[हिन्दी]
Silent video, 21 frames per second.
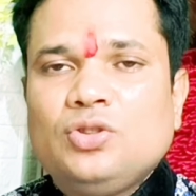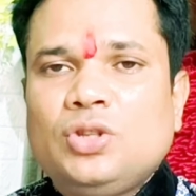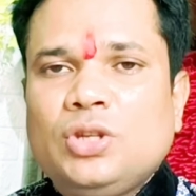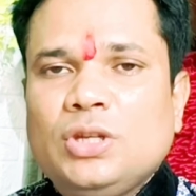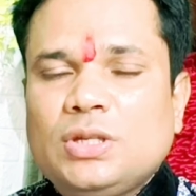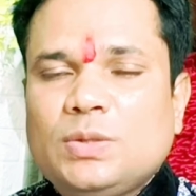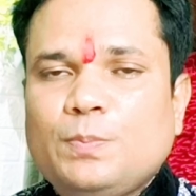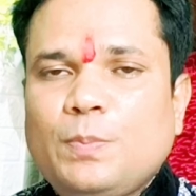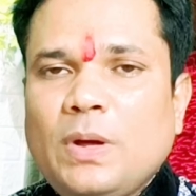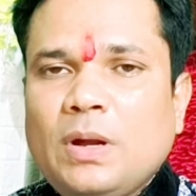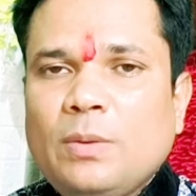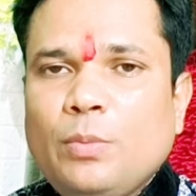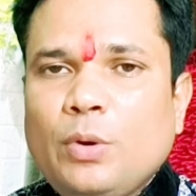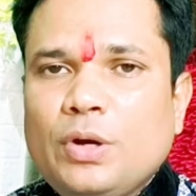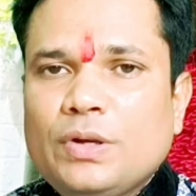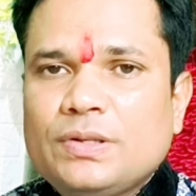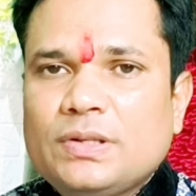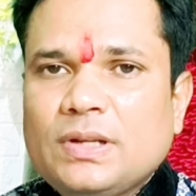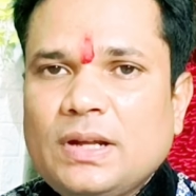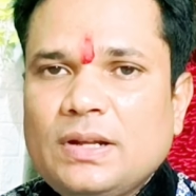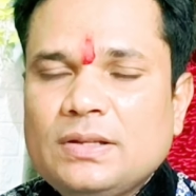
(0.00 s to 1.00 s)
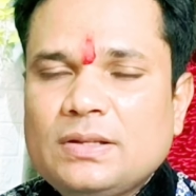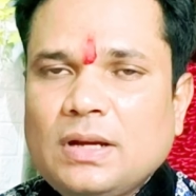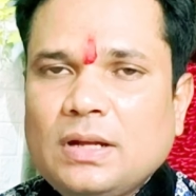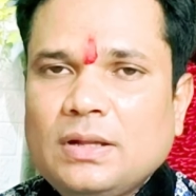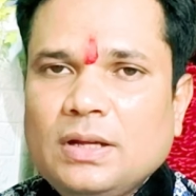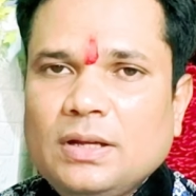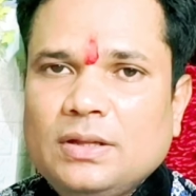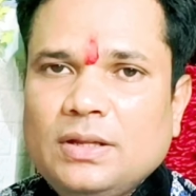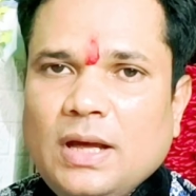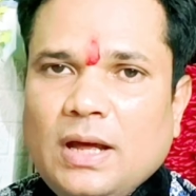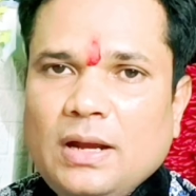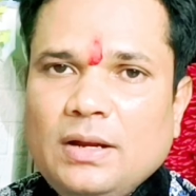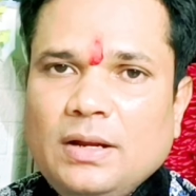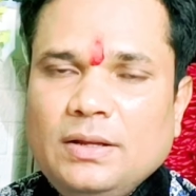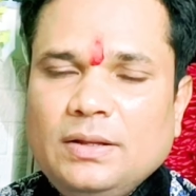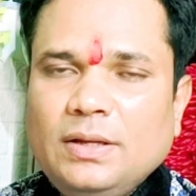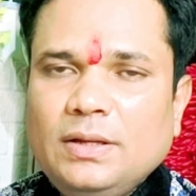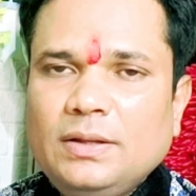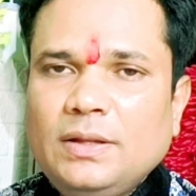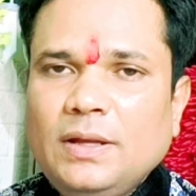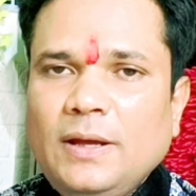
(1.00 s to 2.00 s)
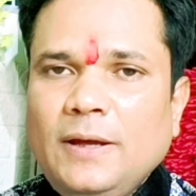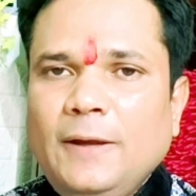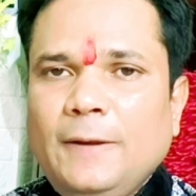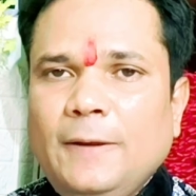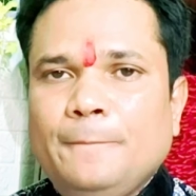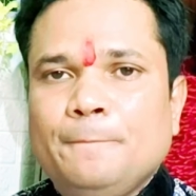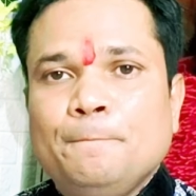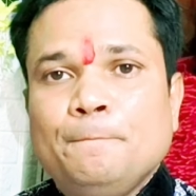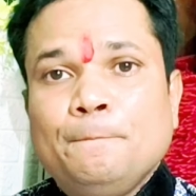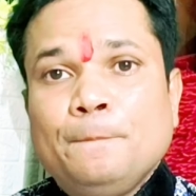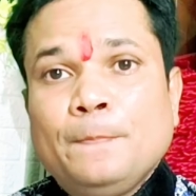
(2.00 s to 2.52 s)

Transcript: जिस पर बहुत सारे साधक ध्यान नहीं देते हैं